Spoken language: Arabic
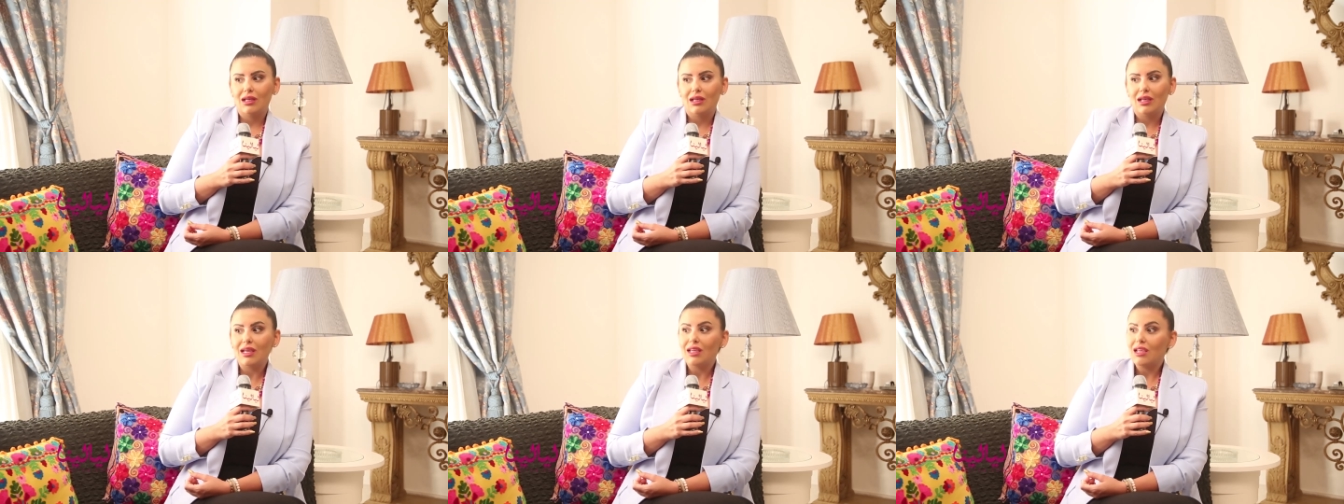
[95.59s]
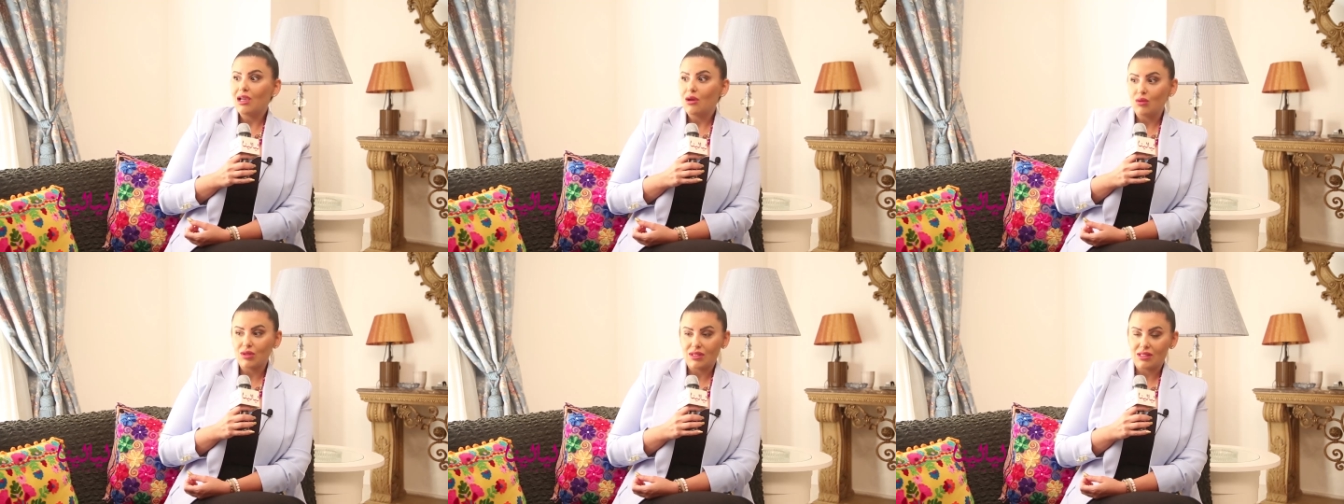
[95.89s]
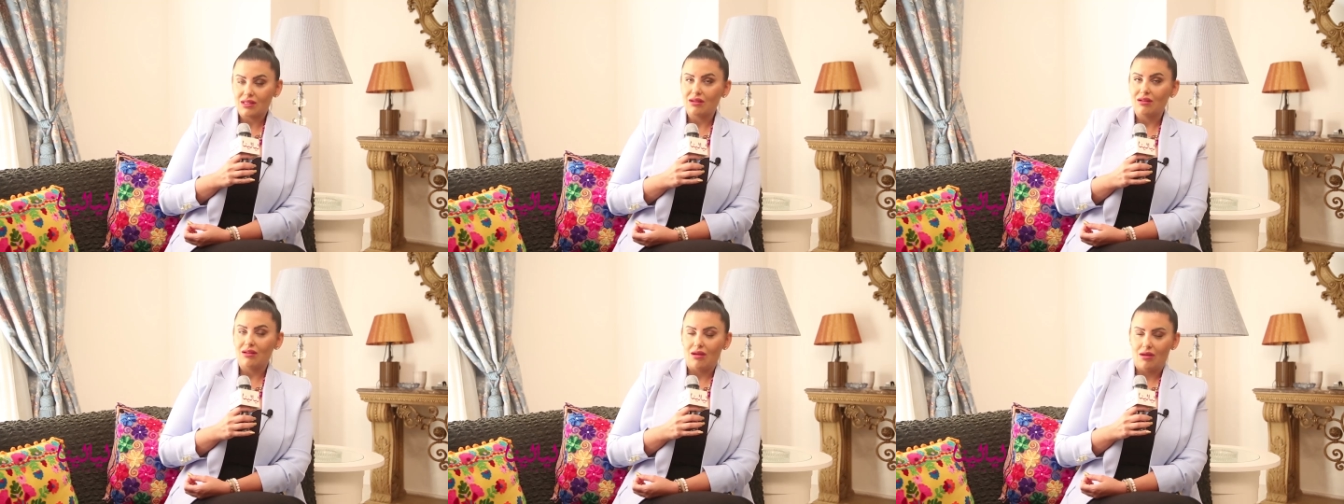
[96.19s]
هي
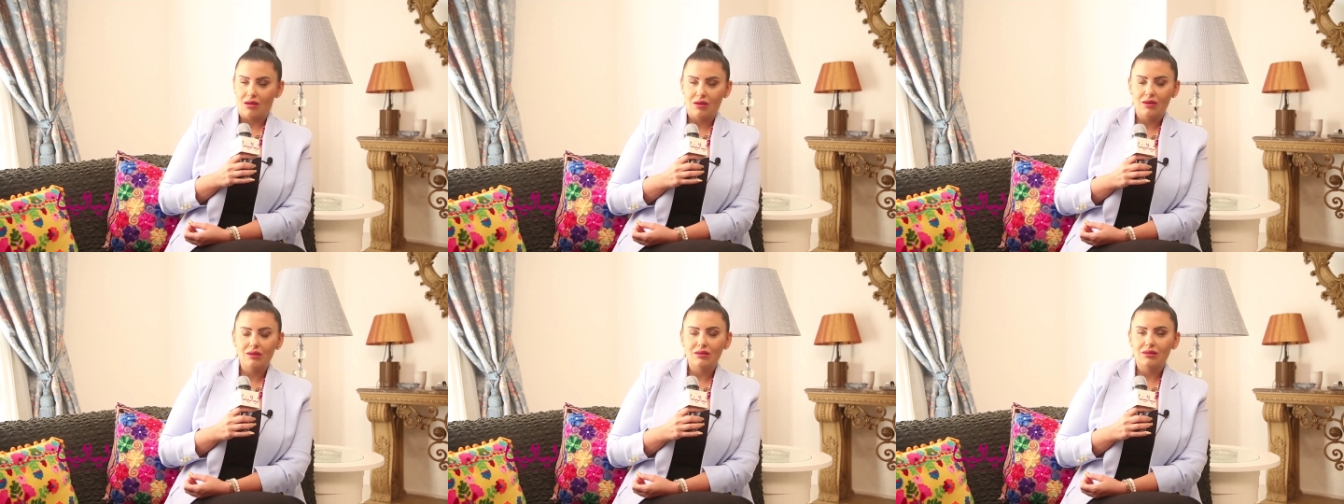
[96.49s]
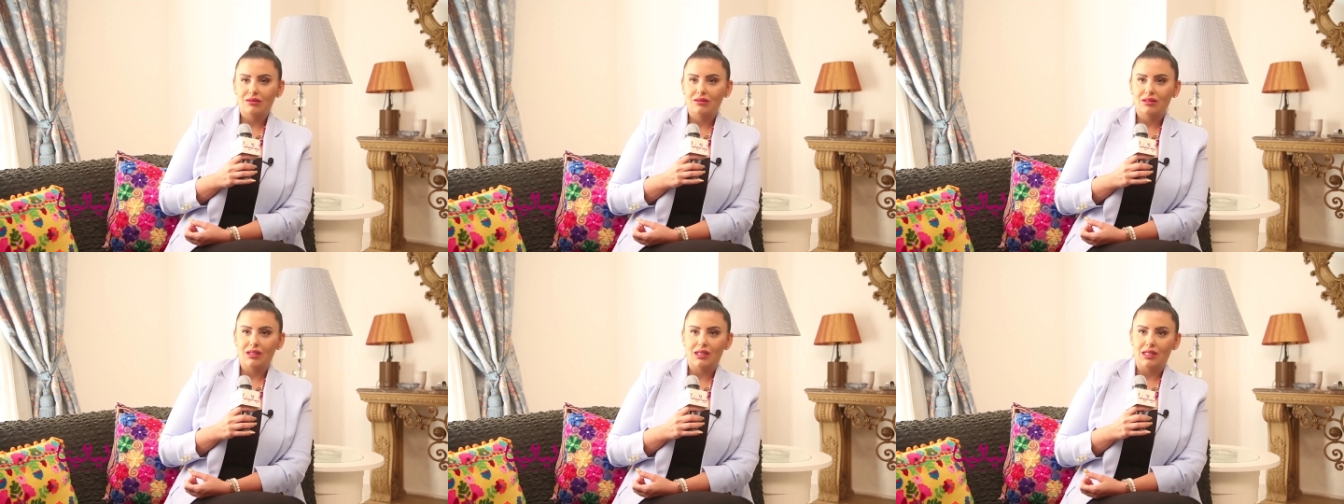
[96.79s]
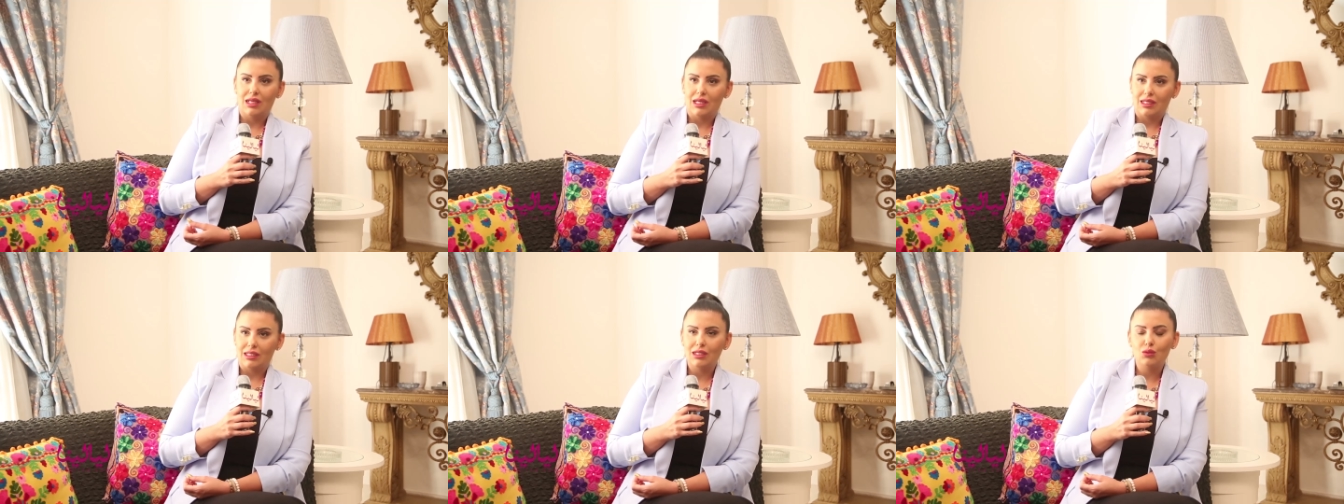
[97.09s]
وصل لها
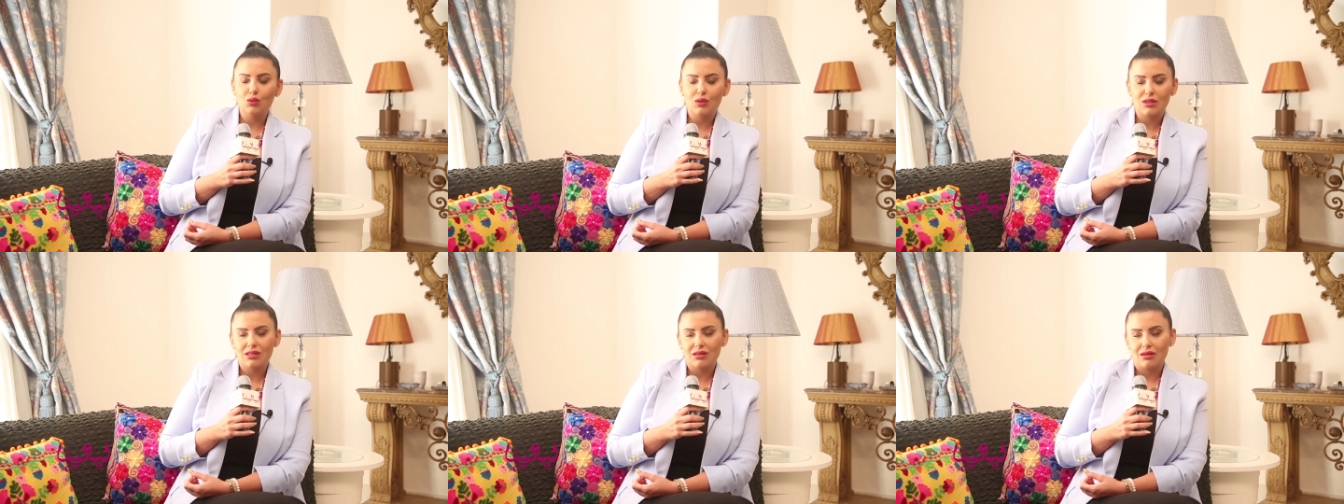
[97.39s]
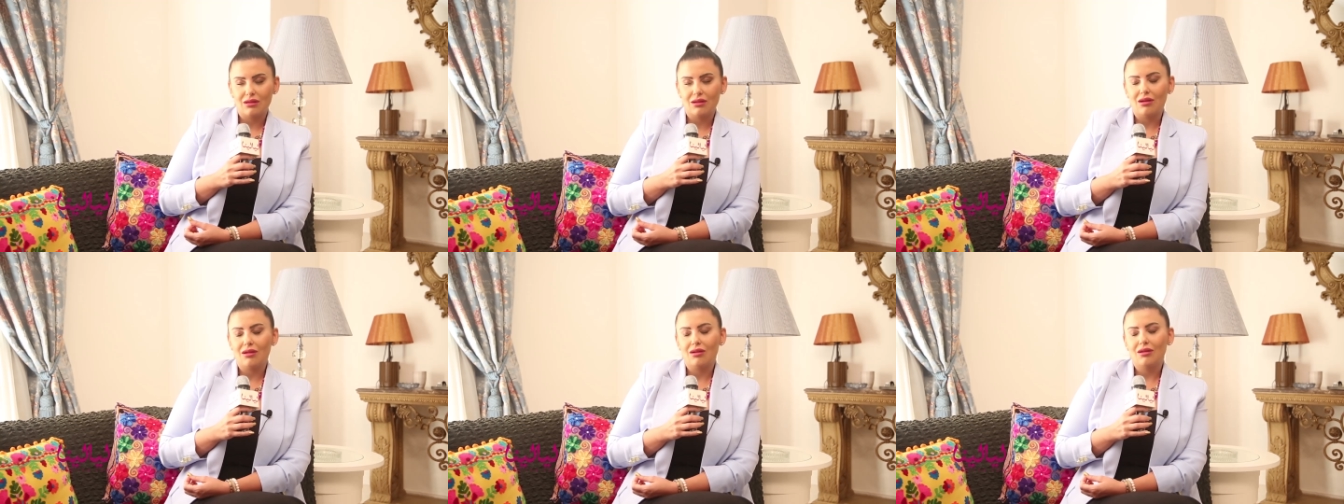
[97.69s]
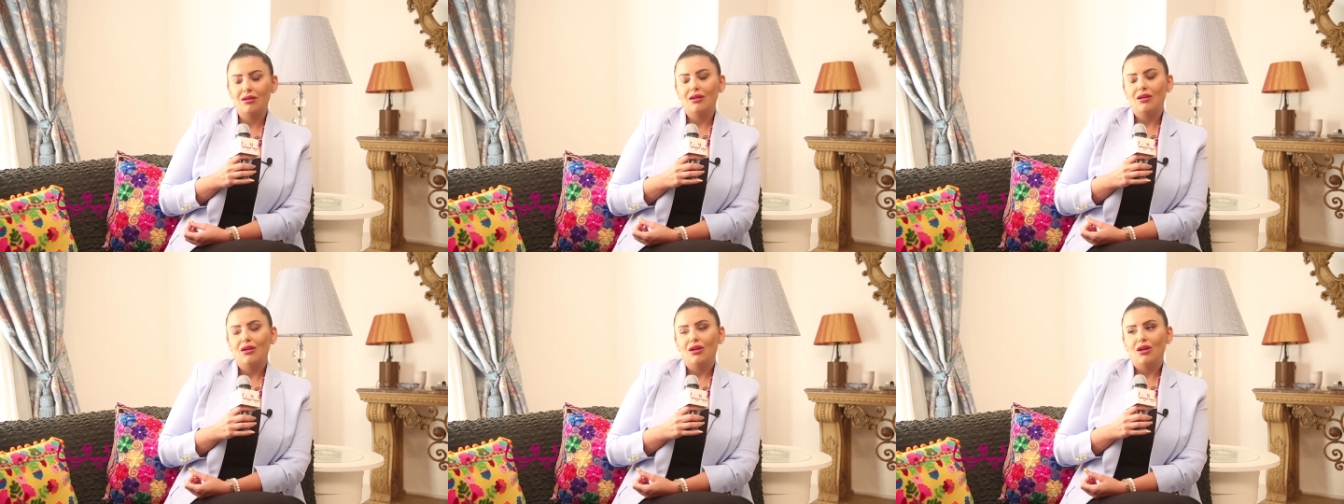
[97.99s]
يعني اكيد وصل لها